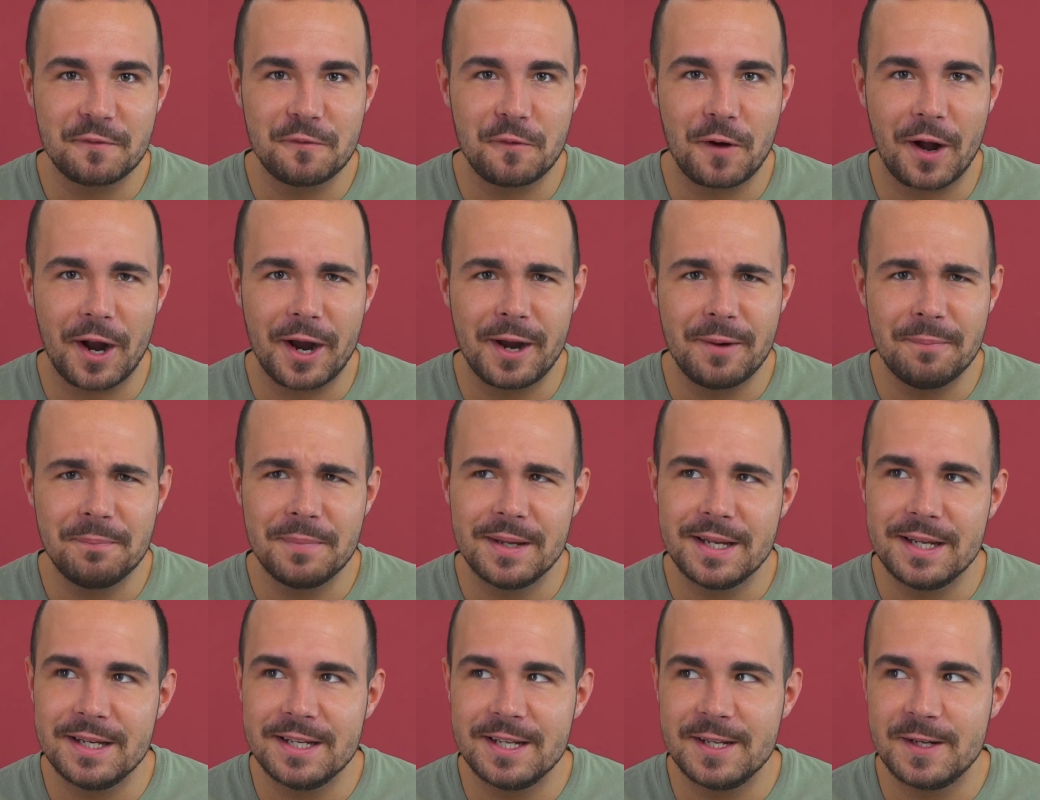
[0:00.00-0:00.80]
vor
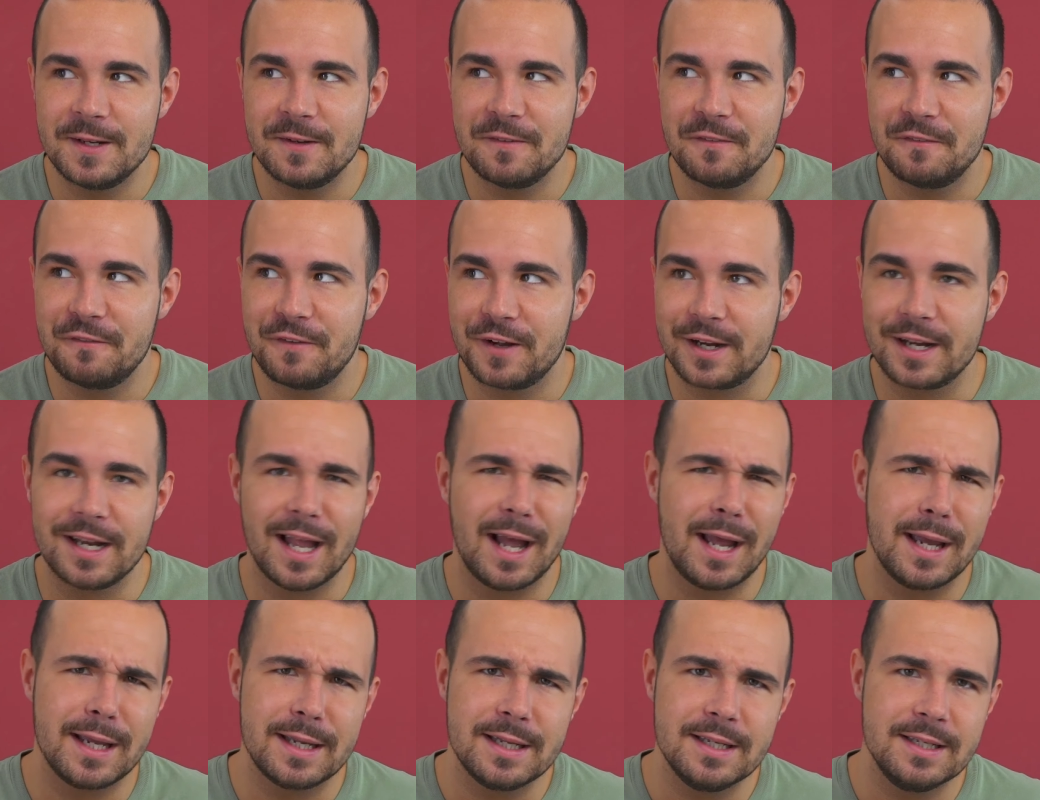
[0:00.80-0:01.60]
allem in den
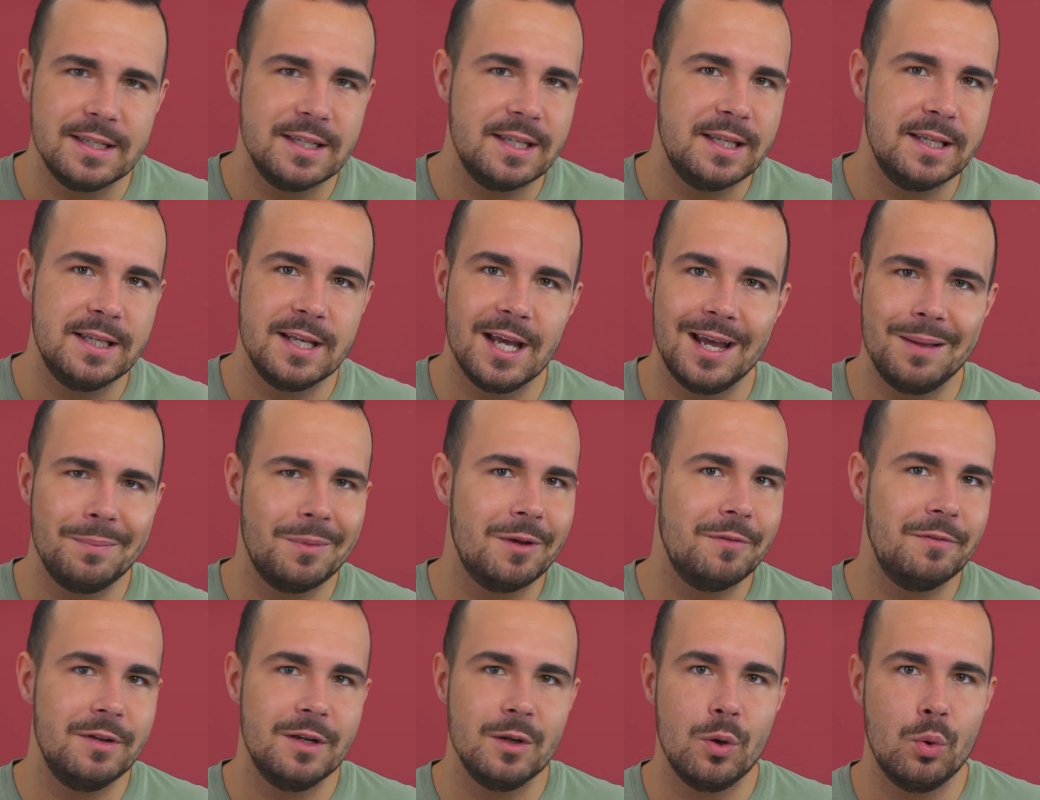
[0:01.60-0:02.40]
Vergleichen, die ich ja
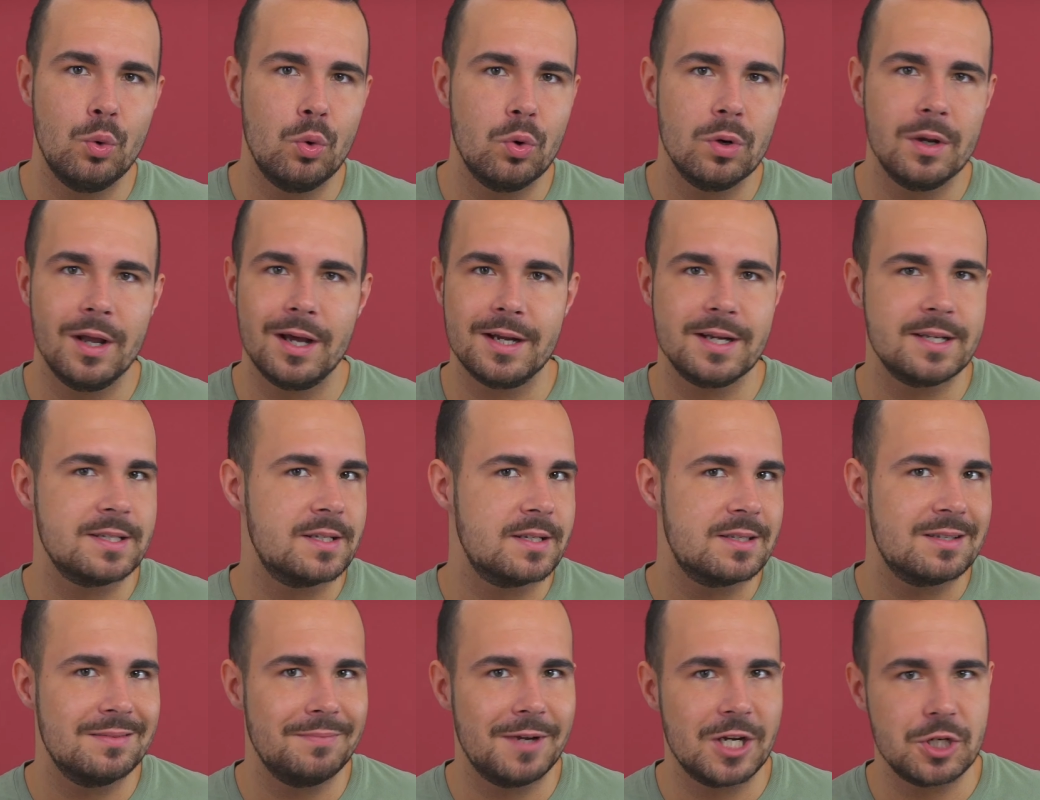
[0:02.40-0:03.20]
immer wieder hochlade,
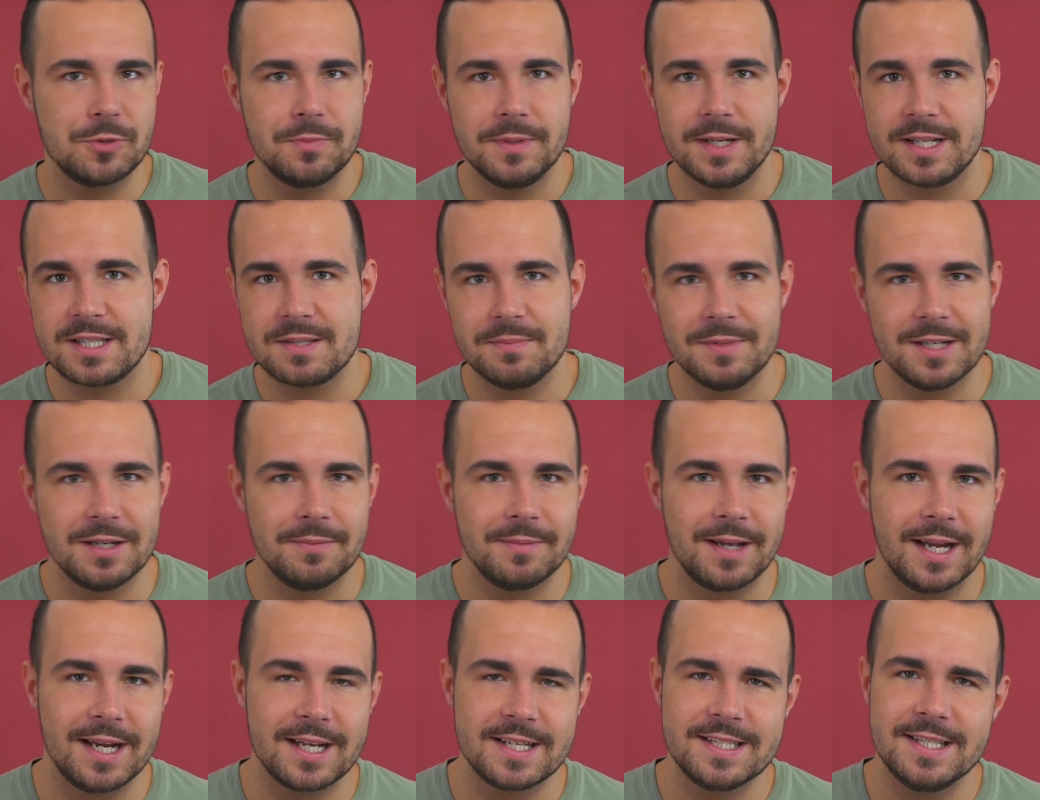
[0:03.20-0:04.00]
also zum Beispiel jetzt mit
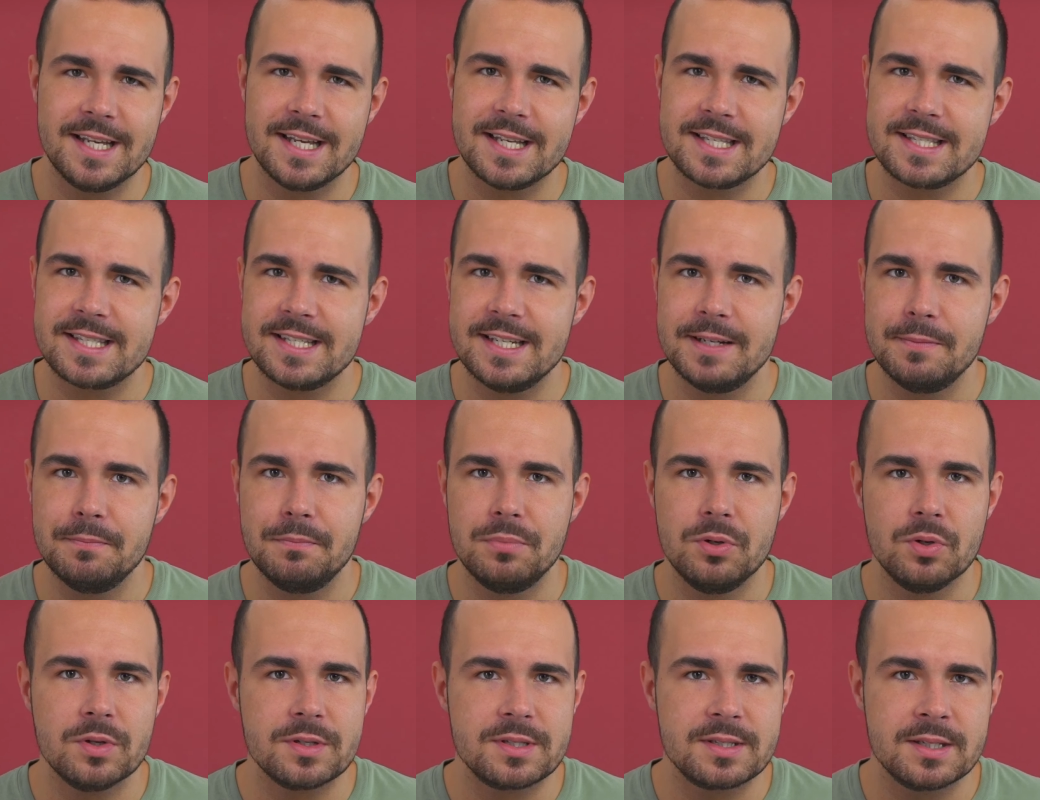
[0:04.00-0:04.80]
dem Galaxy S10
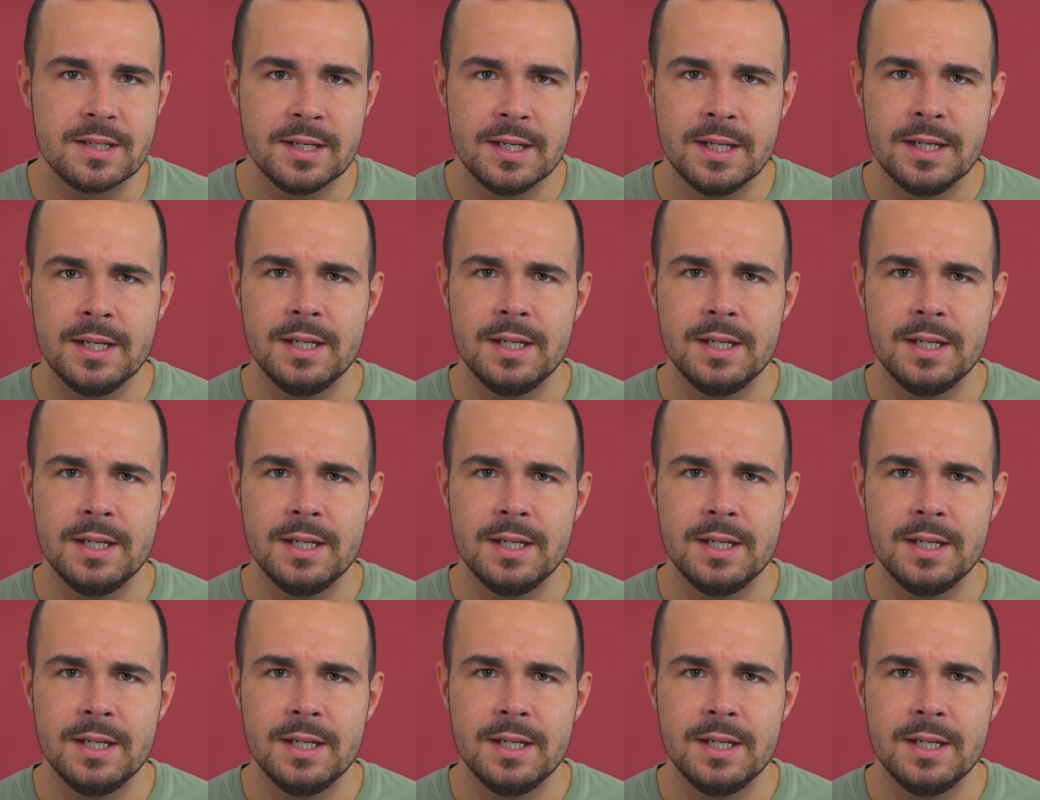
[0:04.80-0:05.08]
Plus